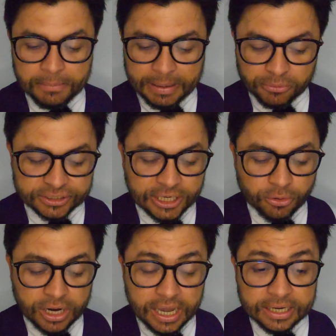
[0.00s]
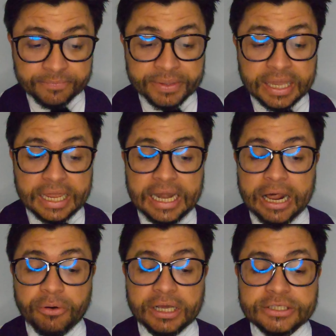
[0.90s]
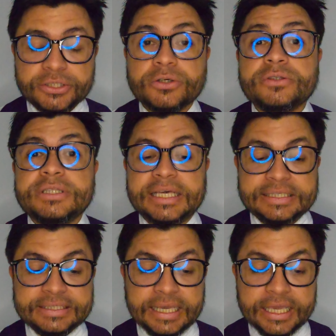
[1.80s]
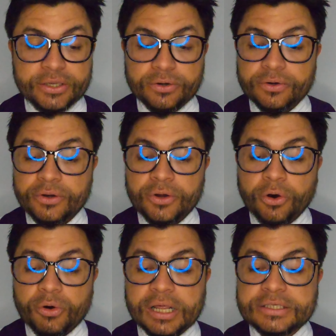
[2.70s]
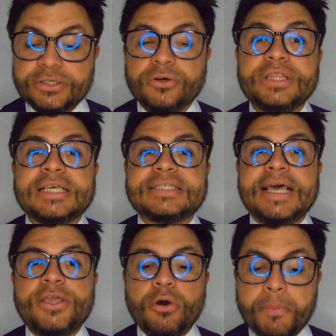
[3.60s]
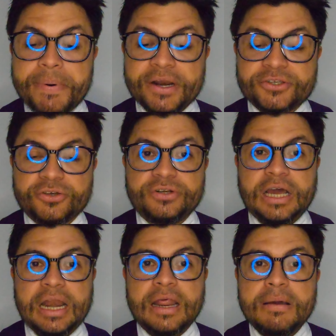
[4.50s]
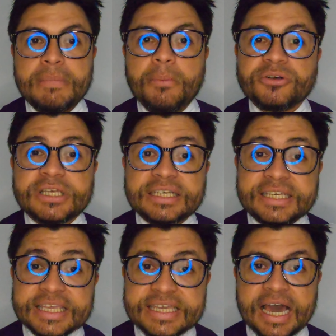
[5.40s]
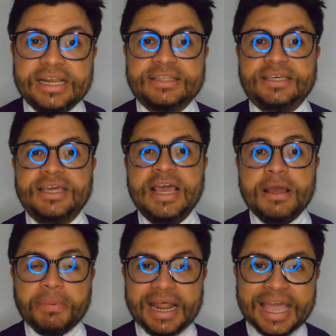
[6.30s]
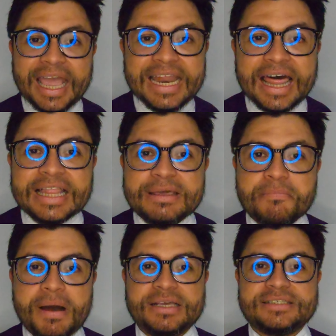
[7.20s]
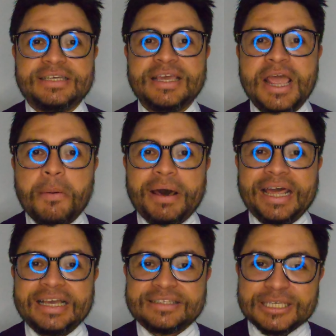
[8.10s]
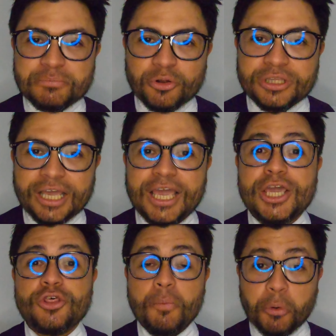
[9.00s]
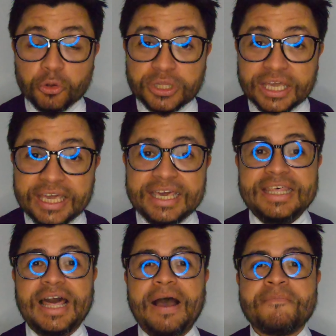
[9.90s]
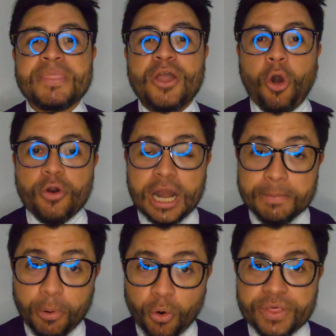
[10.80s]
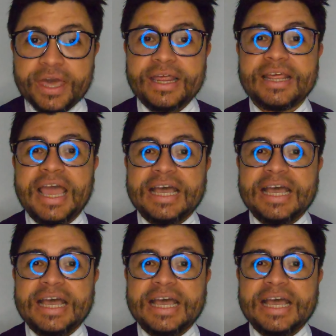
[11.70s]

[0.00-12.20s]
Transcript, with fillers: Vamos a orar la oración de sello, oración de sello personal. Vamos a sellarte para que nada te pase, para que estés protegido, protegida con el poder